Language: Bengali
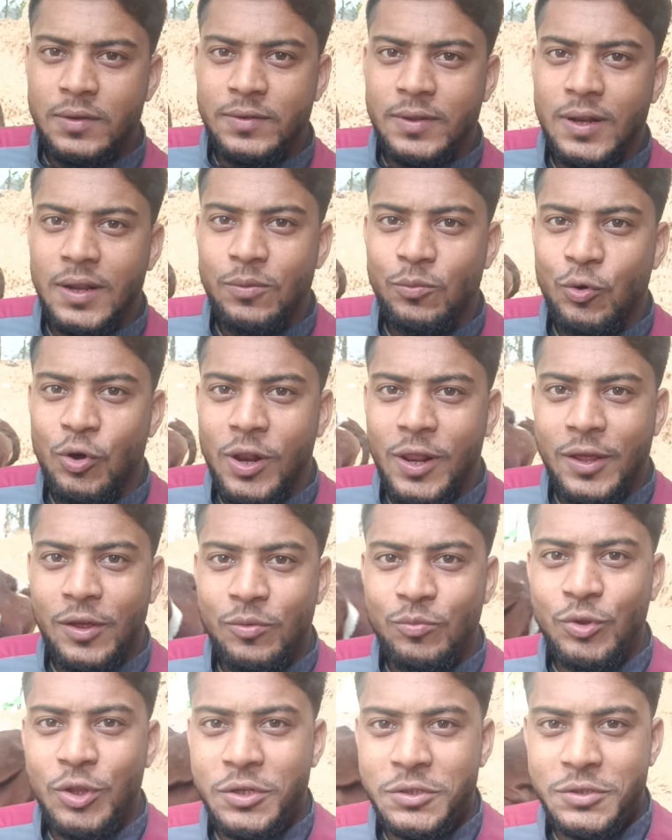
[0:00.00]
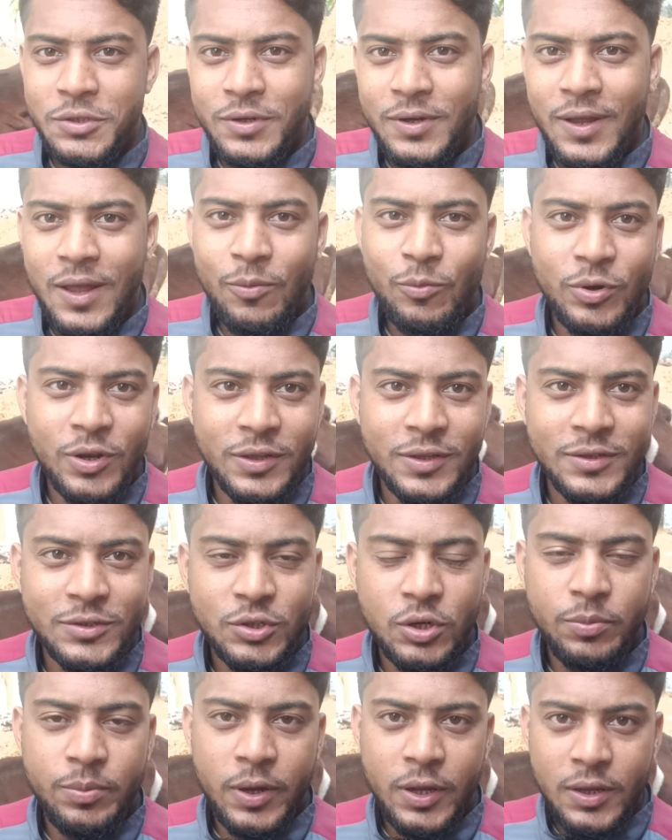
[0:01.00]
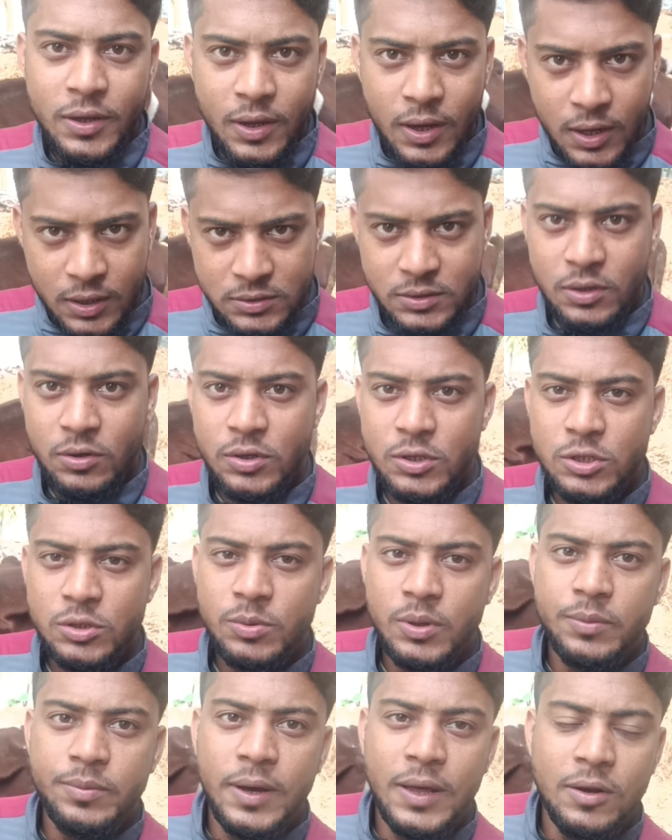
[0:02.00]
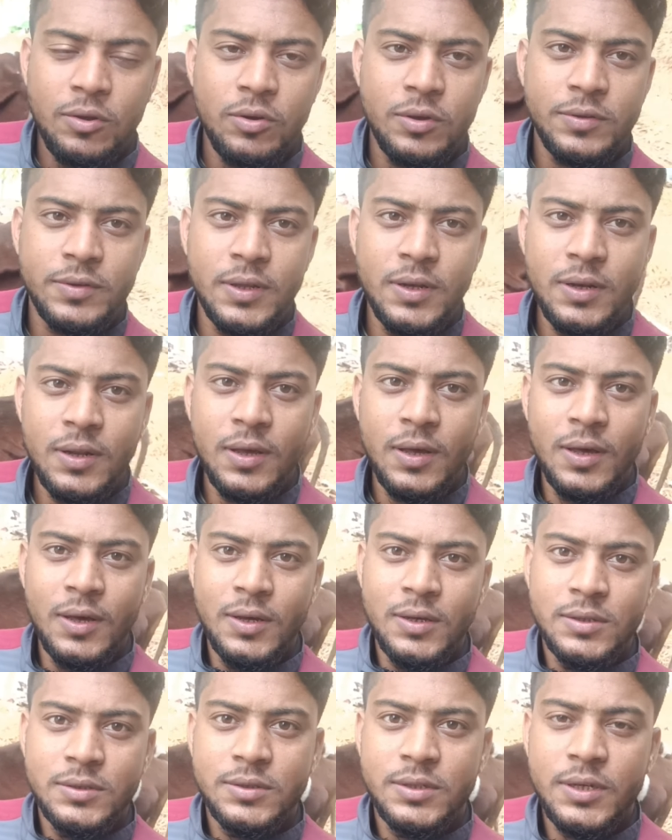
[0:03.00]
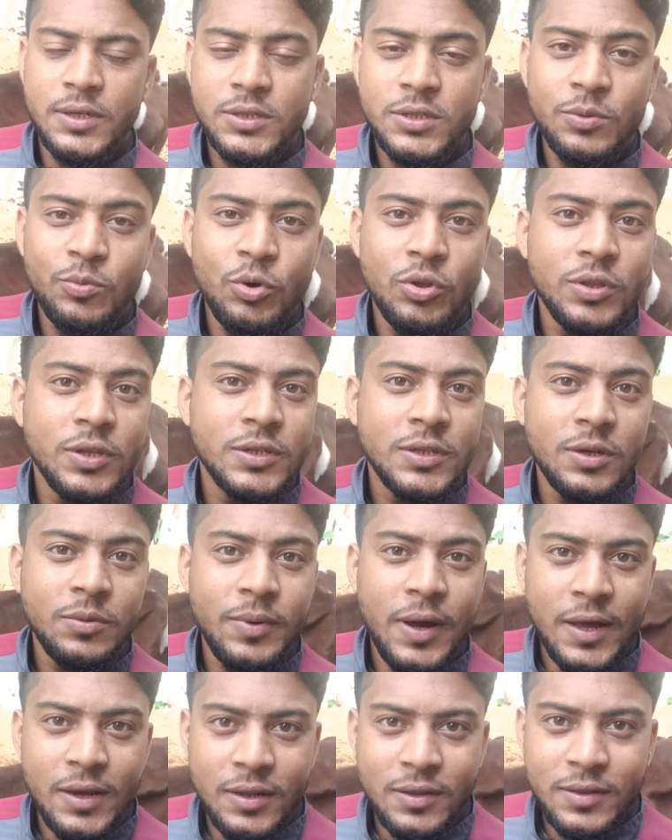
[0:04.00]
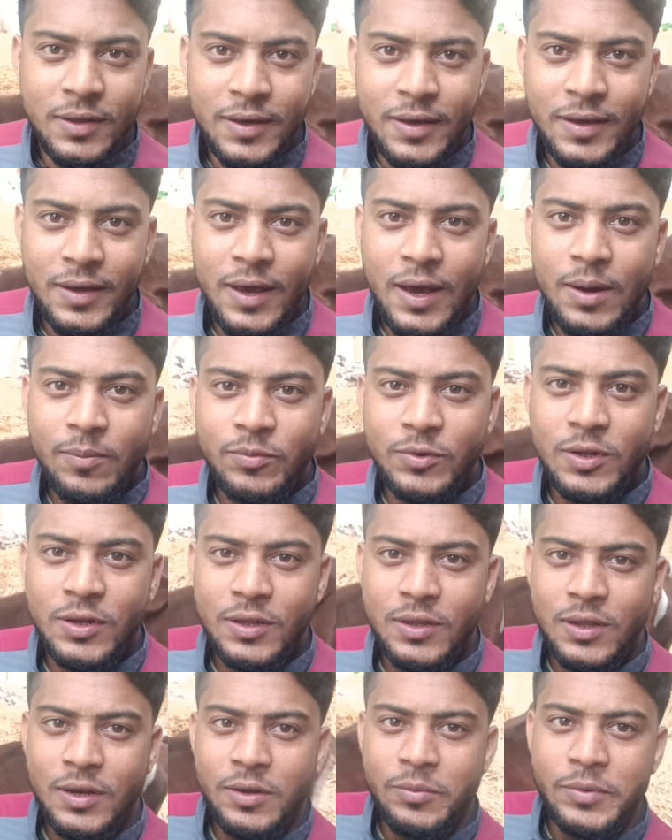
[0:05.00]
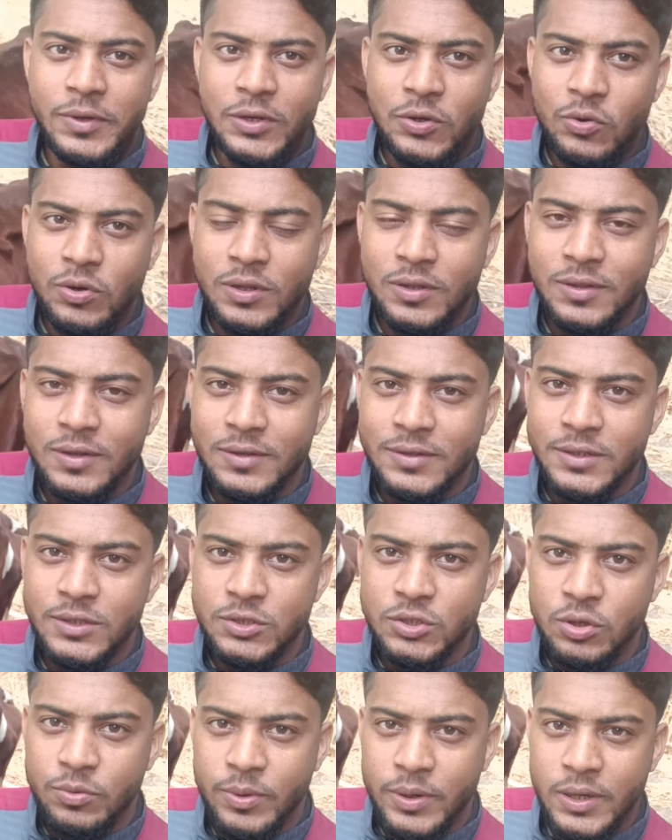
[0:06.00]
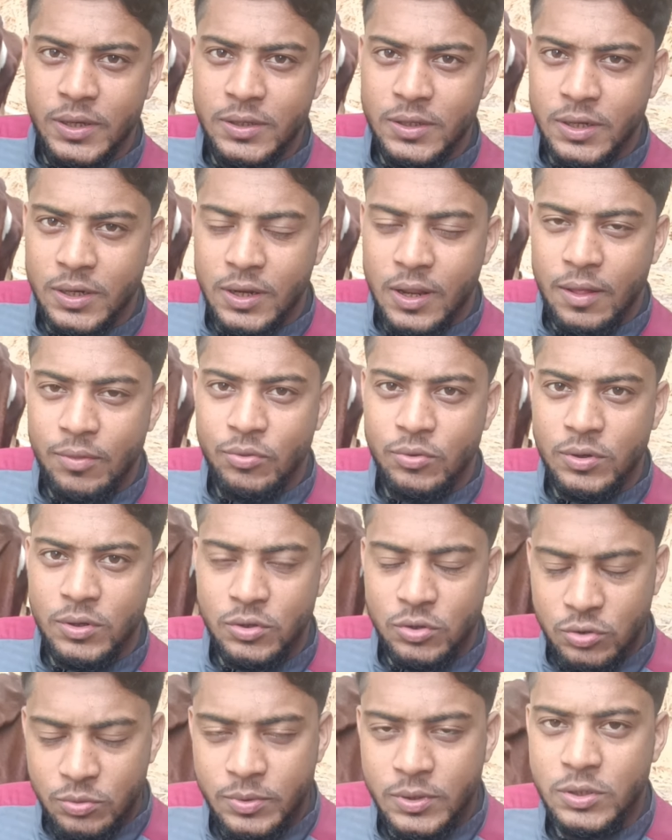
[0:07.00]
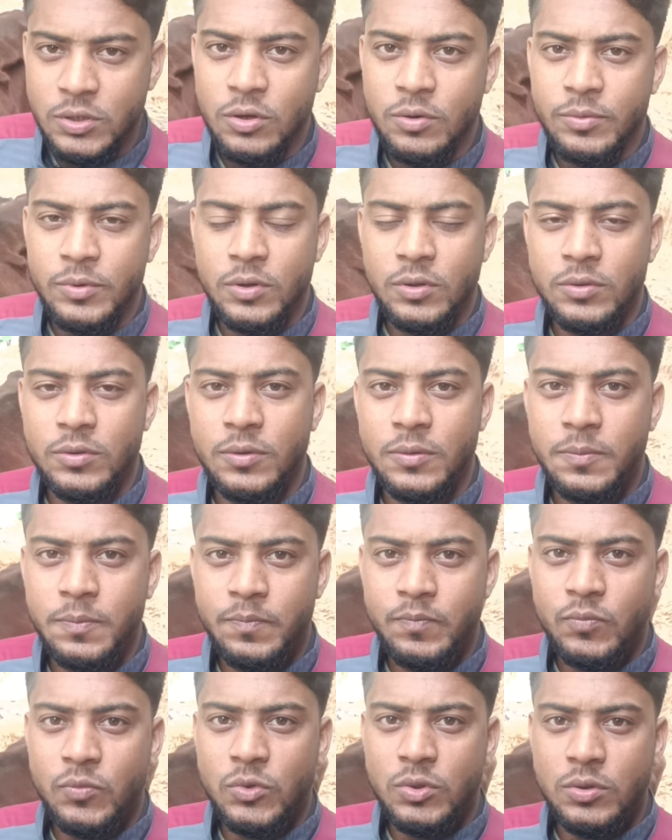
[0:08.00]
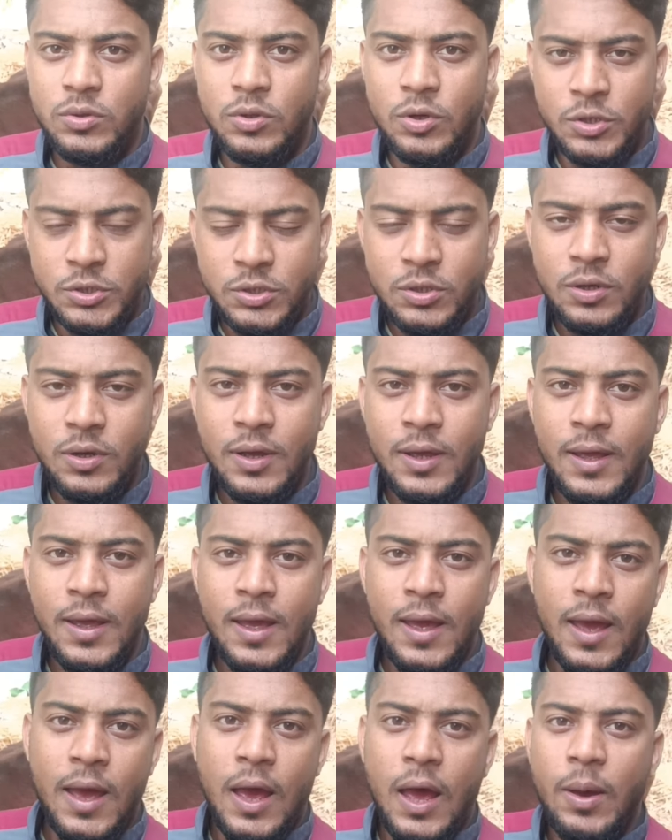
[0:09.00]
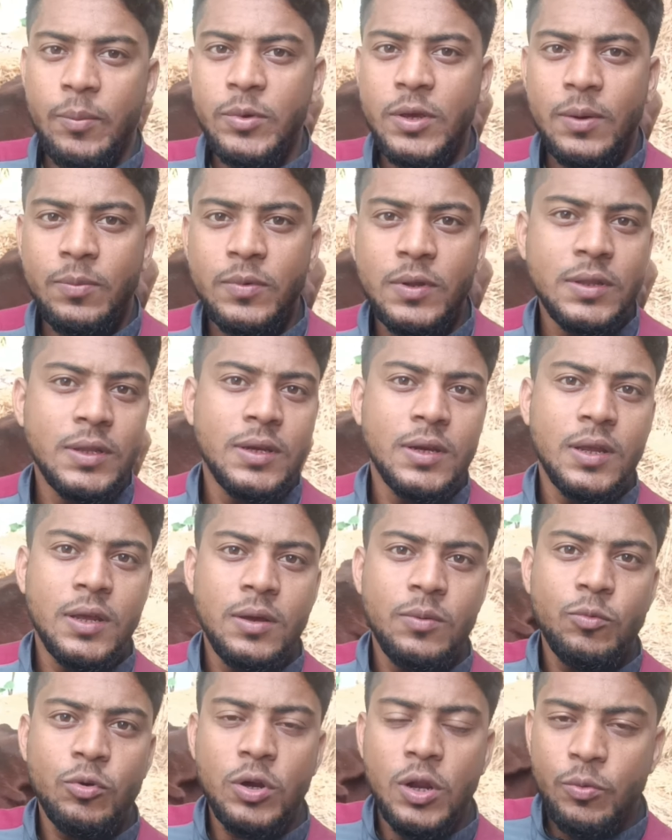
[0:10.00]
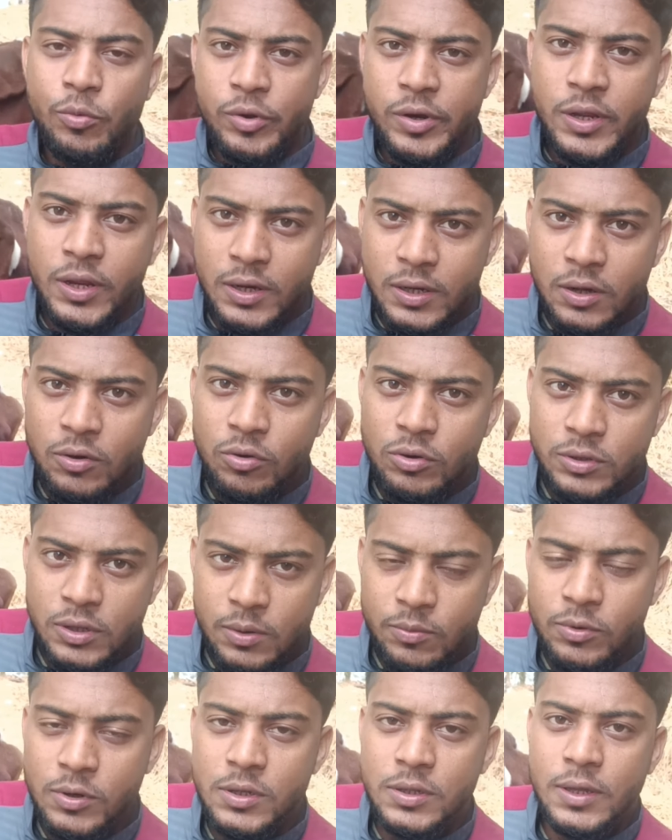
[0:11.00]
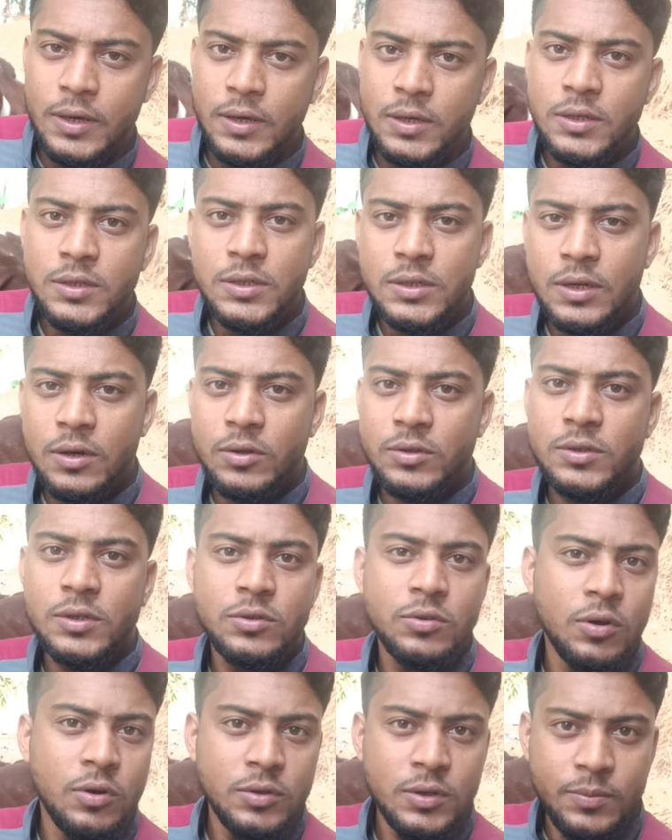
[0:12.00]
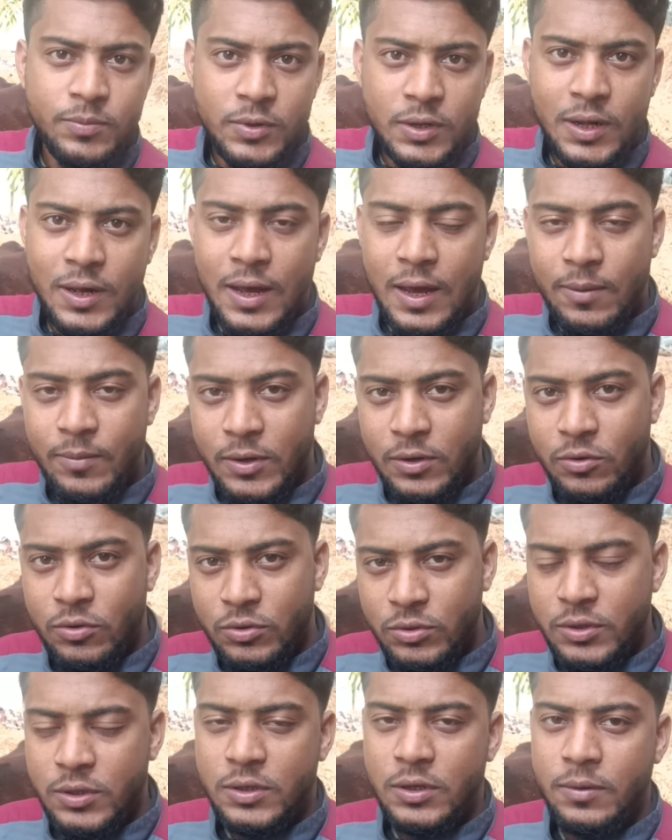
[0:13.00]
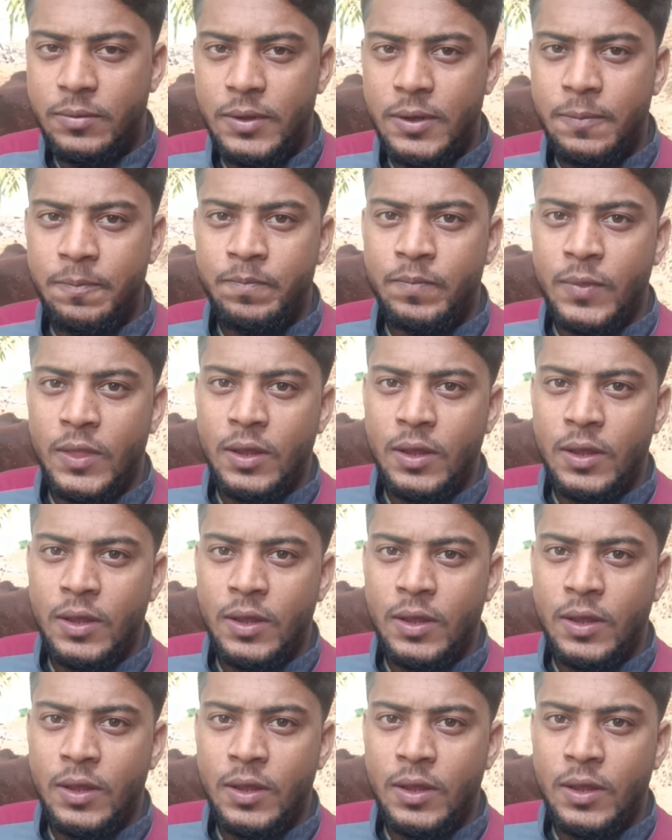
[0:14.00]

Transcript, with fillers: আসসালামু আলাইকুম দর্শক কেমন আছেন সবাই আশা করি সবাই ভালো আছেন দেশ এবং দেশের বাইরে থেকে আপনারা যারা ভিডিওটি দেখছেন সবাইকে জানাই আন্তরিক শুভেচ্ছা অভিনন্দন দর্শক আমি আপনাদেরকে বরাবরই একটা কথা বলে থাকি সেটা হচ্ছে যখন আপনারা খামার করতে যাবেন